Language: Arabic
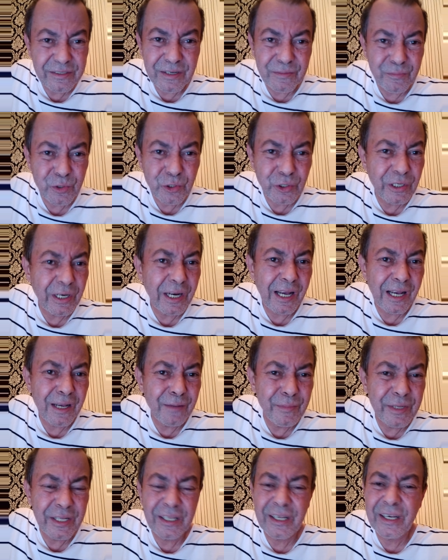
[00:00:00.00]
حتى مشكل
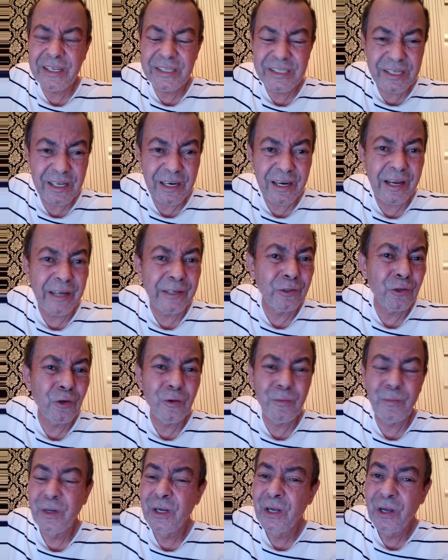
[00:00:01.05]
حميد غير سير
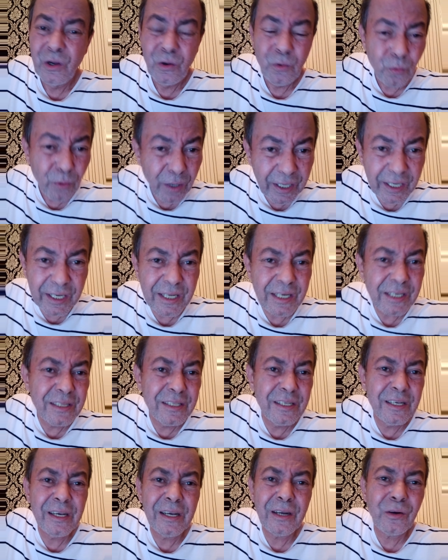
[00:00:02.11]
عندهم وغير
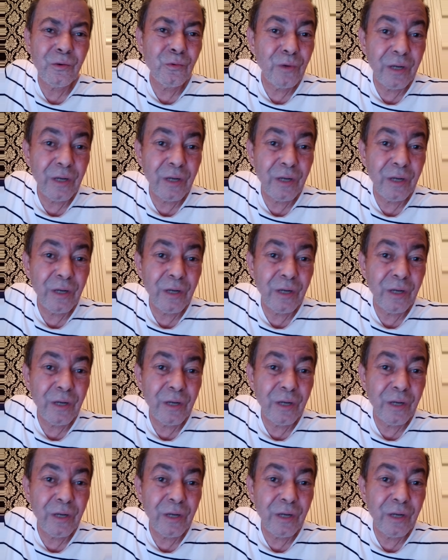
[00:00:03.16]
دير